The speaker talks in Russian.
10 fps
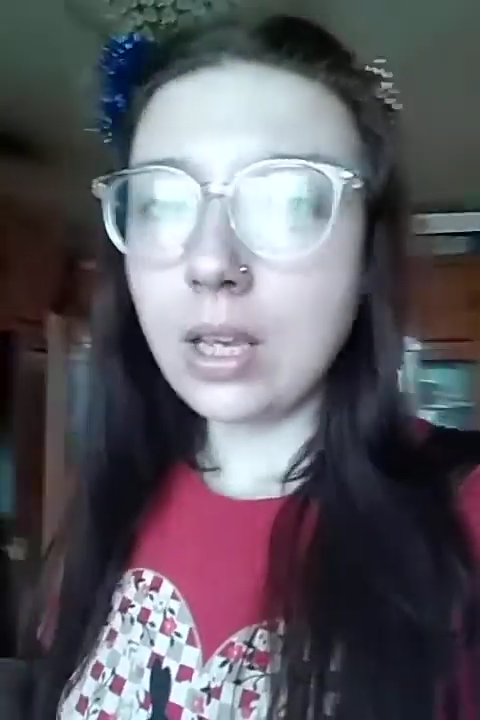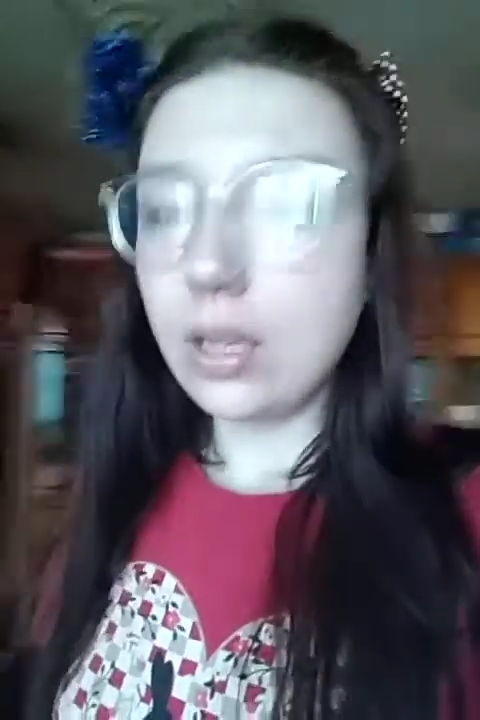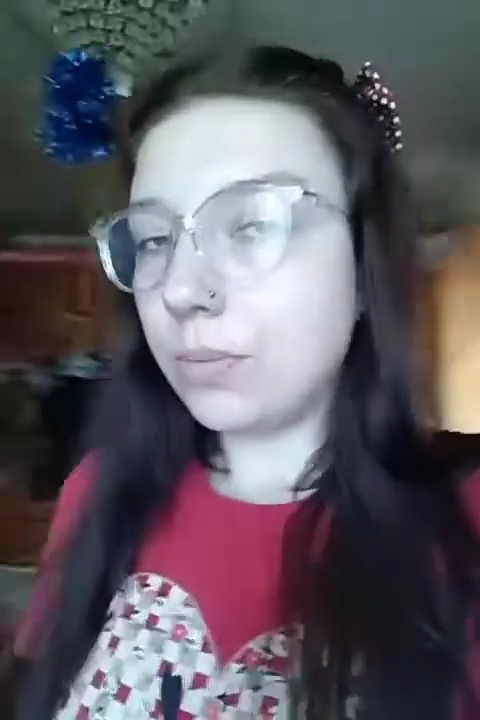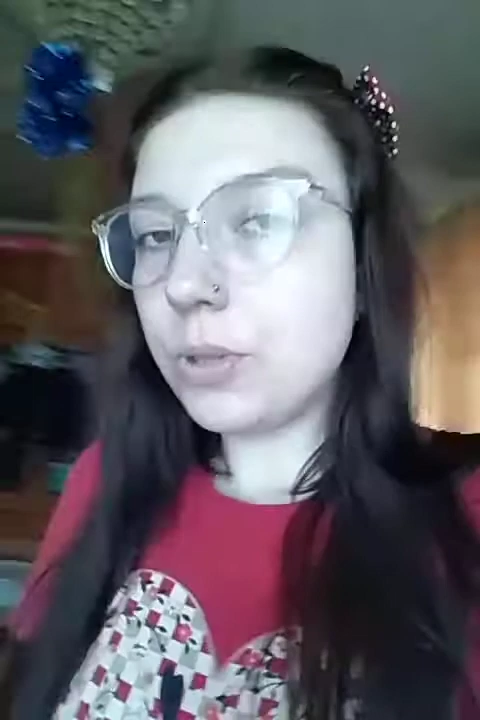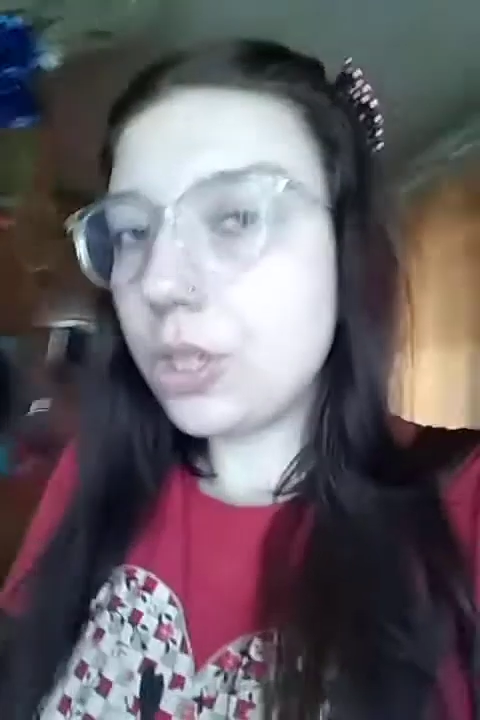
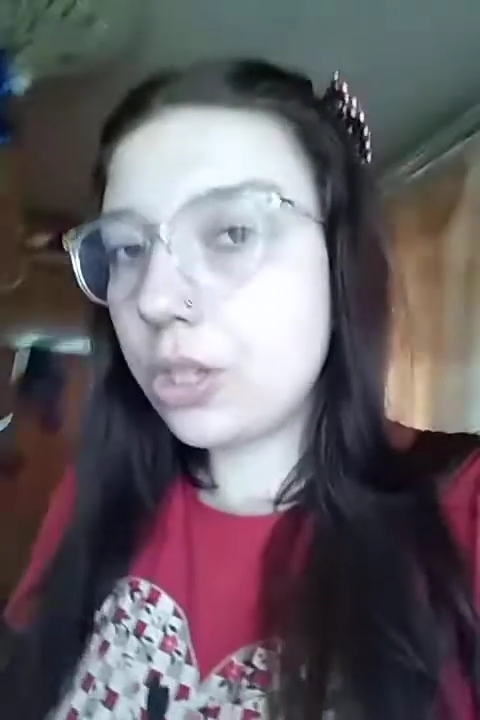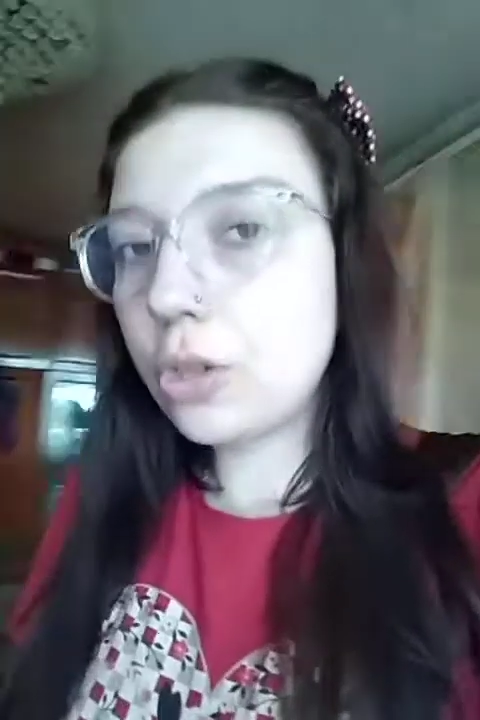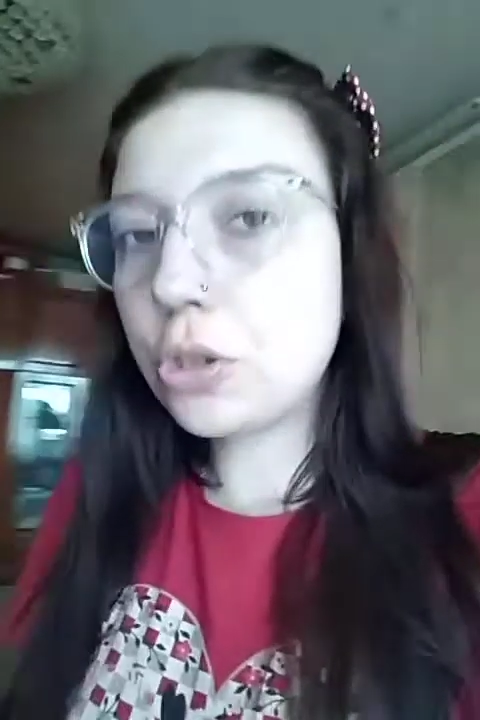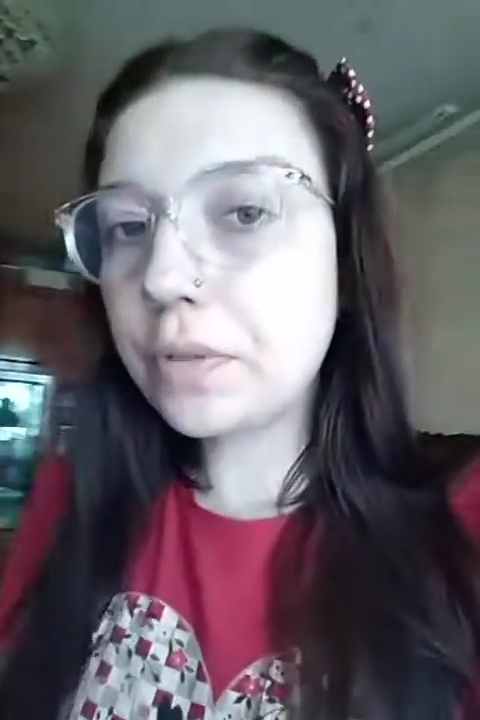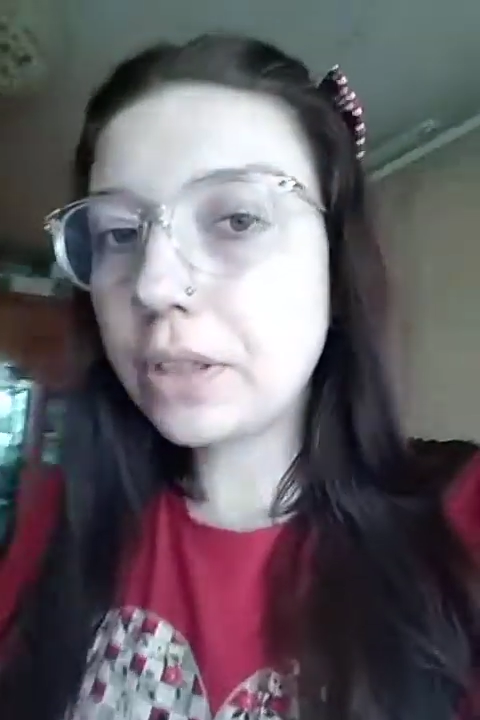Я вообще
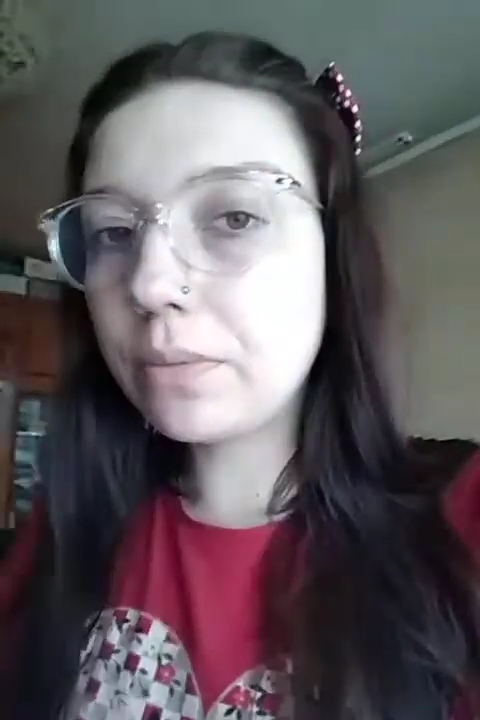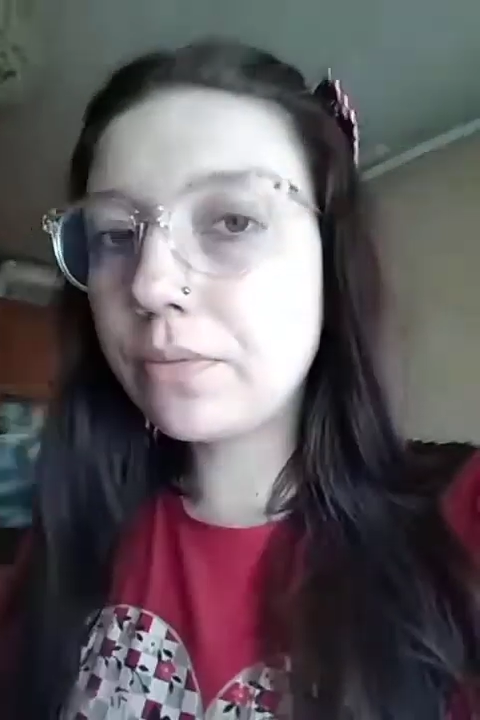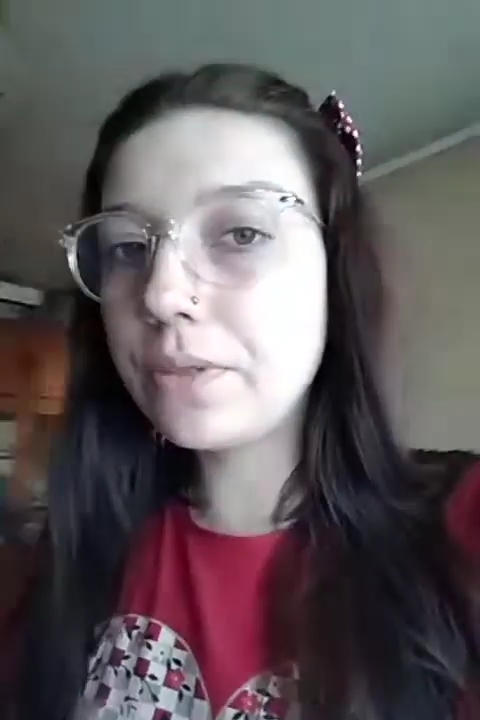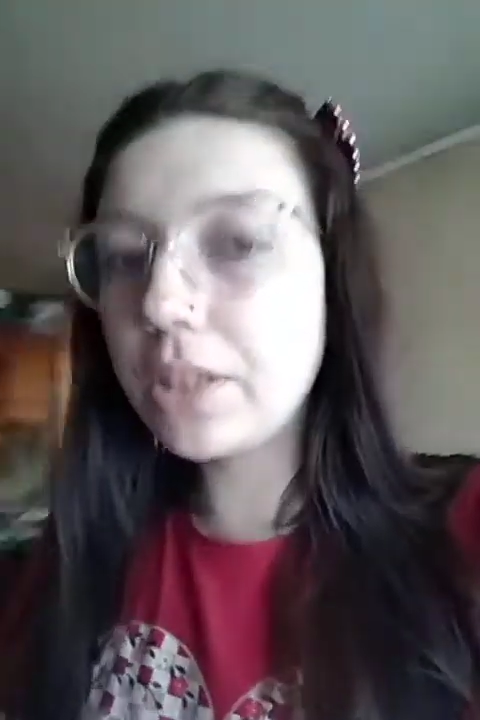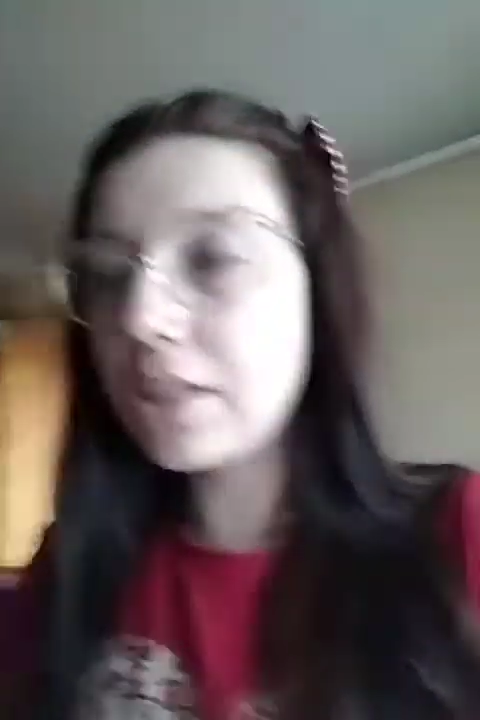считаю, что в,
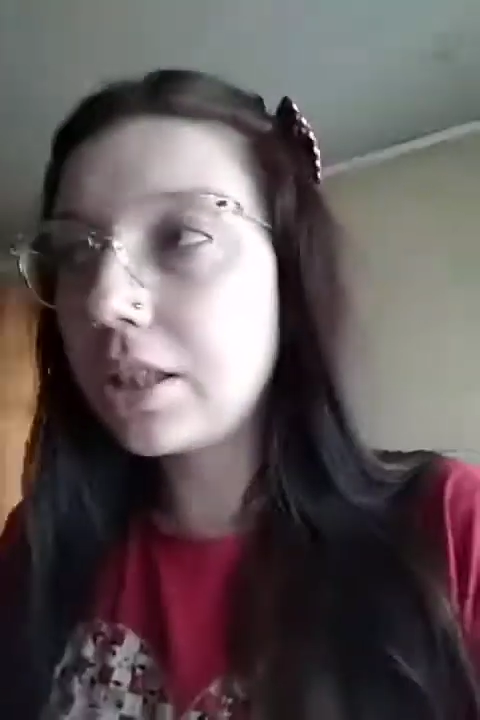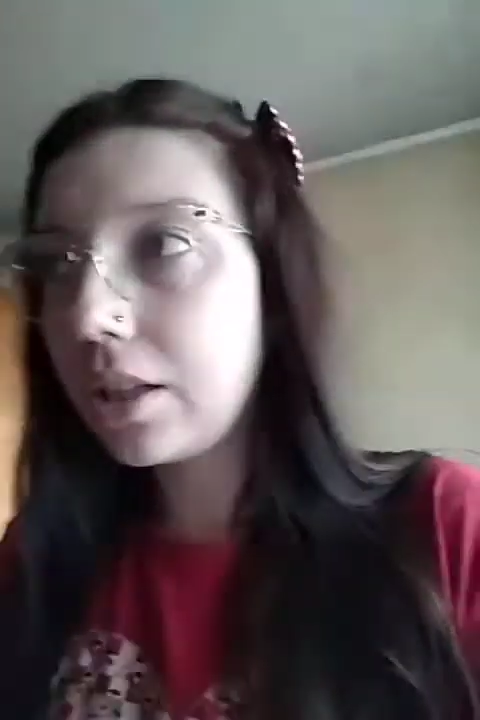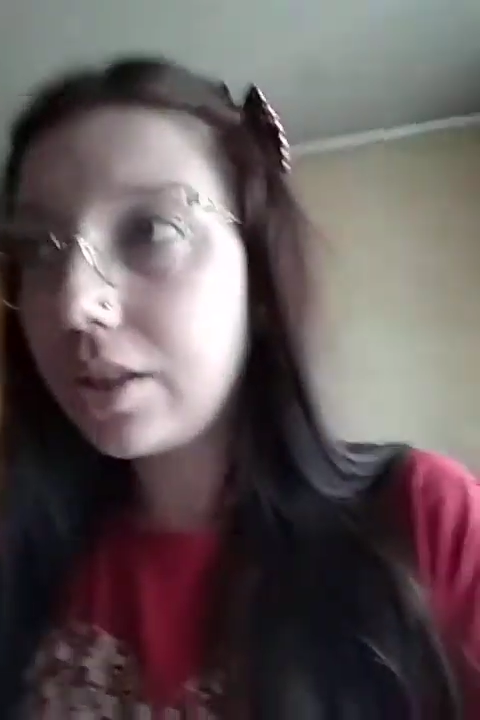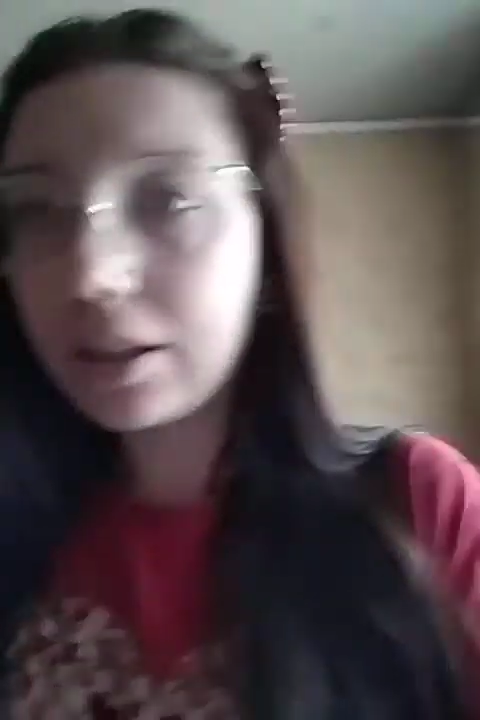этом, в этой стиралке